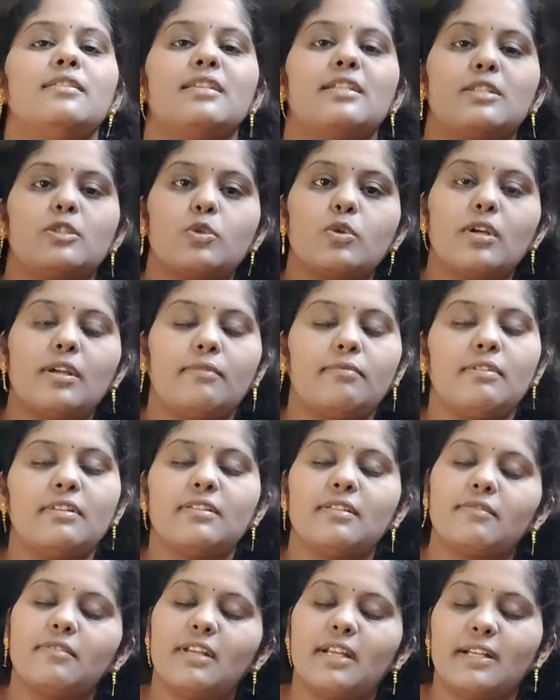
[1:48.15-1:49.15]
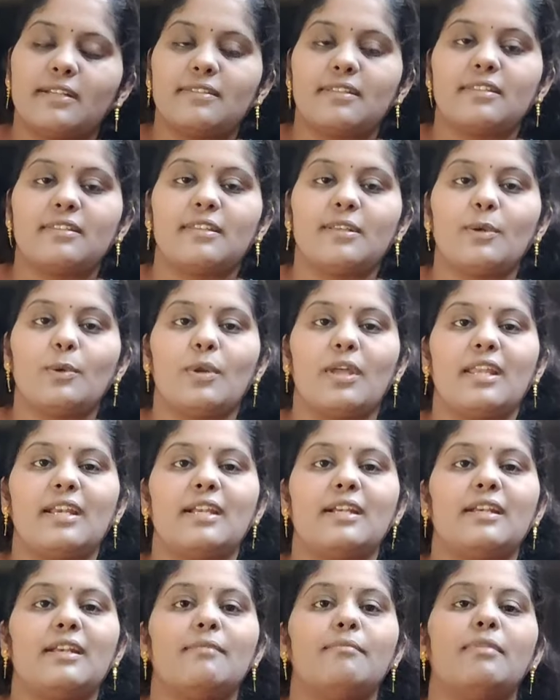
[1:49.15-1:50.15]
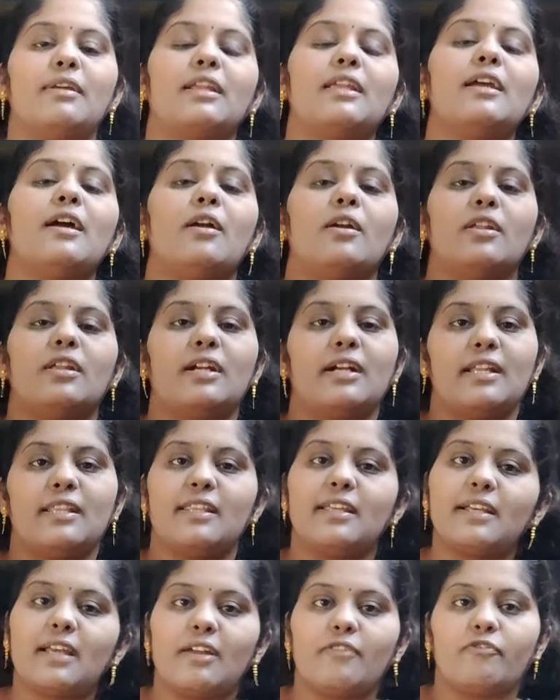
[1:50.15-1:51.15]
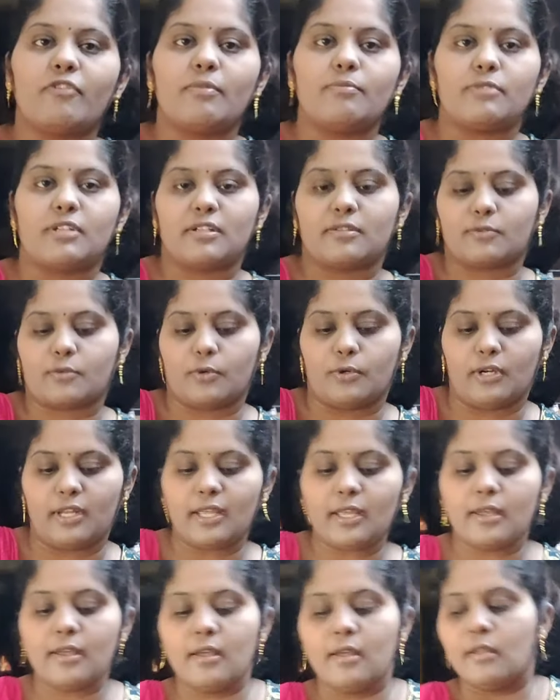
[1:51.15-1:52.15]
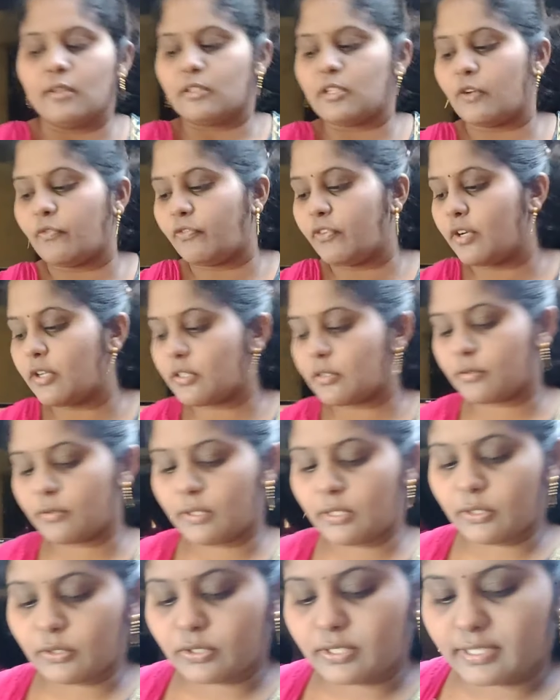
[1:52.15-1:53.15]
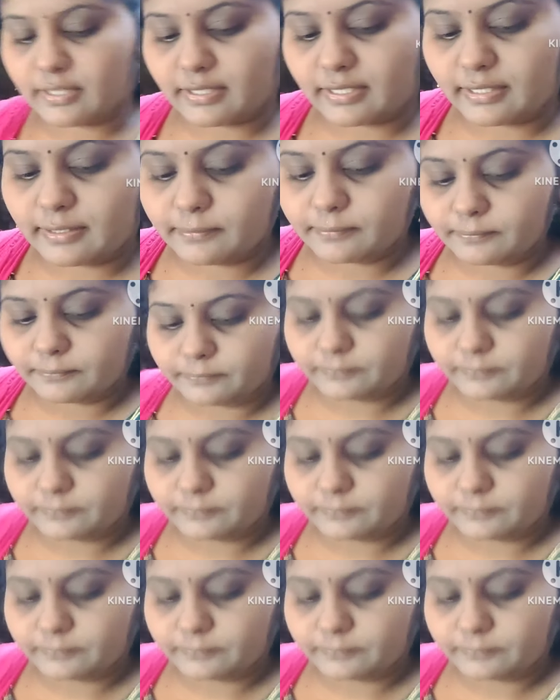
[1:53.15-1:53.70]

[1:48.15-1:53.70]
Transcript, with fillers: సిక్స్ టూ ఎయిట్ వన్ సెవెన్ ఎయిట్ సిక్స్ జీరో నైన్ ఎయిట్ నెంబర్ కి ఆర్డర్ అనేది కన్ఫర్మ్ చేసుకోండి సో ఫస్ట్ వన్ వచ్చేసి